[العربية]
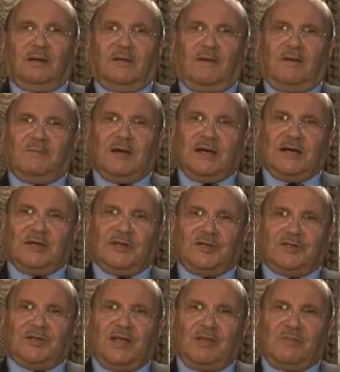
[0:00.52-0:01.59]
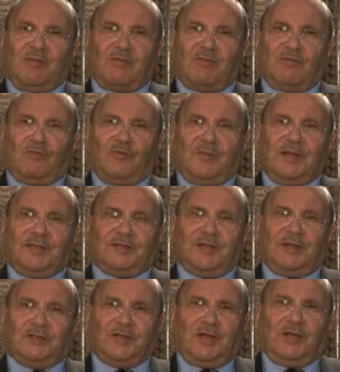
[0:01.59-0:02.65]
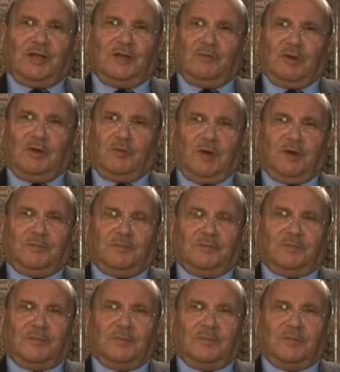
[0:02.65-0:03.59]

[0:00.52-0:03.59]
اللهم أخرجنا من ظلمات الجهل والوهم